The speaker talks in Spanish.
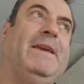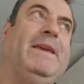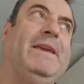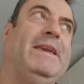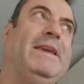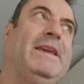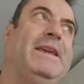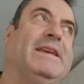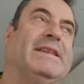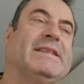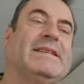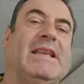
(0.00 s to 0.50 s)

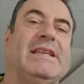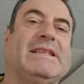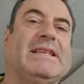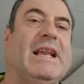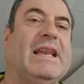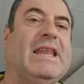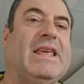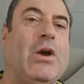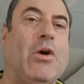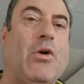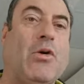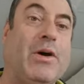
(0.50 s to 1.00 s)
y qué es la
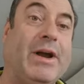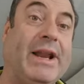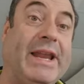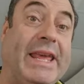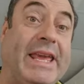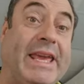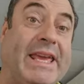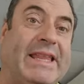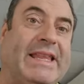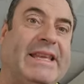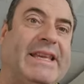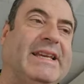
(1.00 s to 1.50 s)
salida
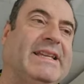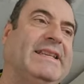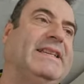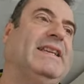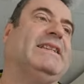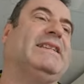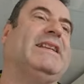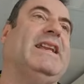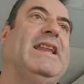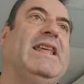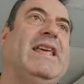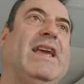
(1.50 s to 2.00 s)
on-grid, qué es
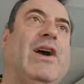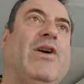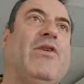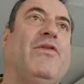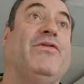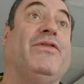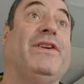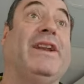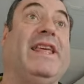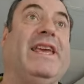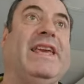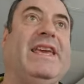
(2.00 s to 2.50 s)
la salida
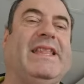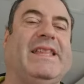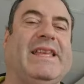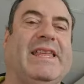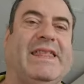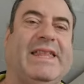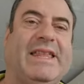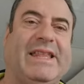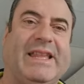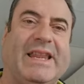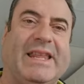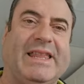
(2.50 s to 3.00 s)
off-grid,
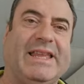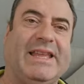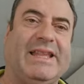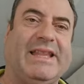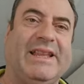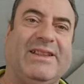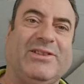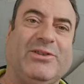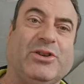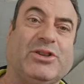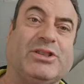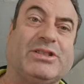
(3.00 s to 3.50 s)
etcétera,
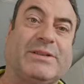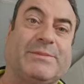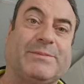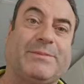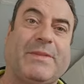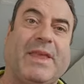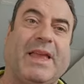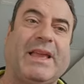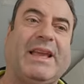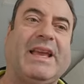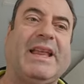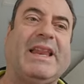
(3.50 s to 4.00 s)
etcétera. Entonces,
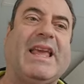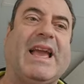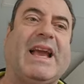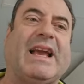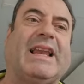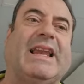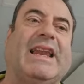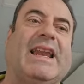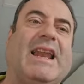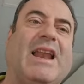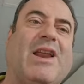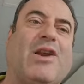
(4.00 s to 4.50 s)
quería
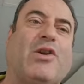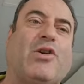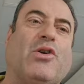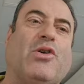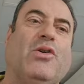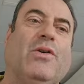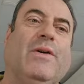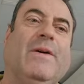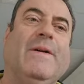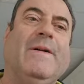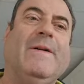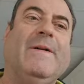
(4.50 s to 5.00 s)

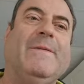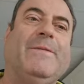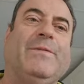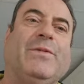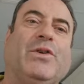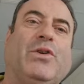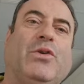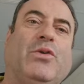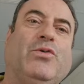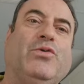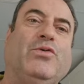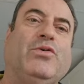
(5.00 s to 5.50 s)
aclararlo
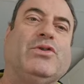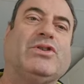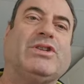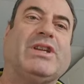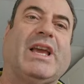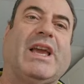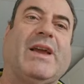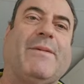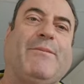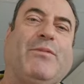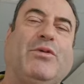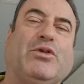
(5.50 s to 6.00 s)
con unos
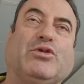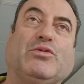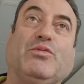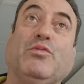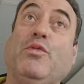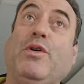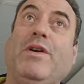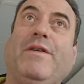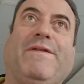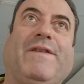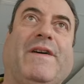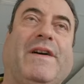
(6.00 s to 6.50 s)
ejemplos
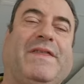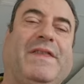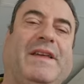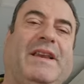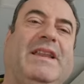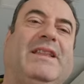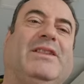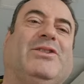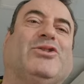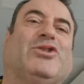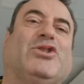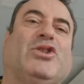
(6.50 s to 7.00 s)
muy
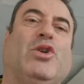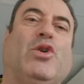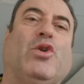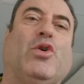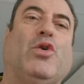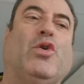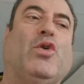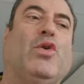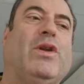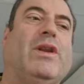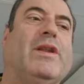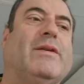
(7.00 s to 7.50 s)
facilitos y
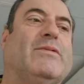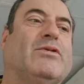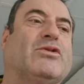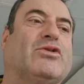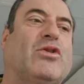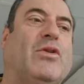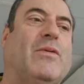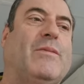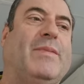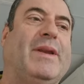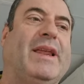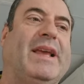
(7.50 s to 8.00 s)
luego lo iremos
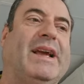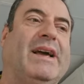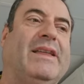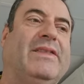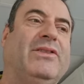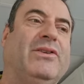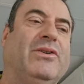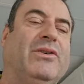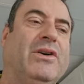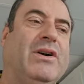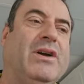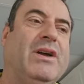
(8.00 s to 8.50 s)

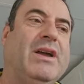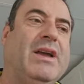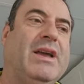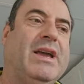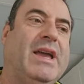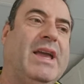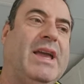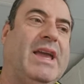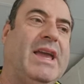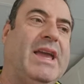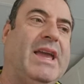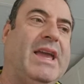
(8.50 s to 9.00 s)
complicando.
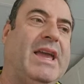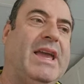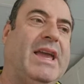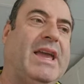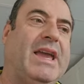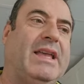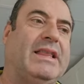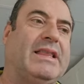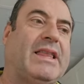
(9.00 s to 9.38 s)
Eh,